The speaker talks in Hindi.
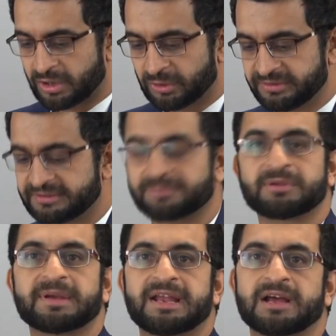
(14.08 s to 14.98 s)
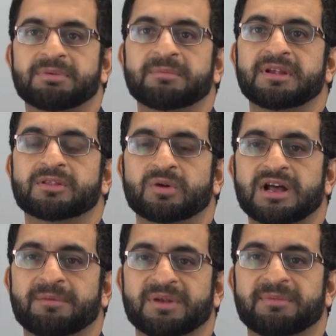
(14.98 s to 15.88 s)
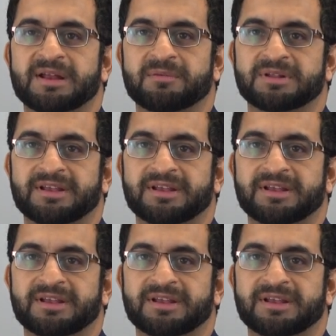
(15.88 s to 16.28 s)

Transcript: तो राहुल जी सबसे पहले आप हमें थोड़ा अपने बारे में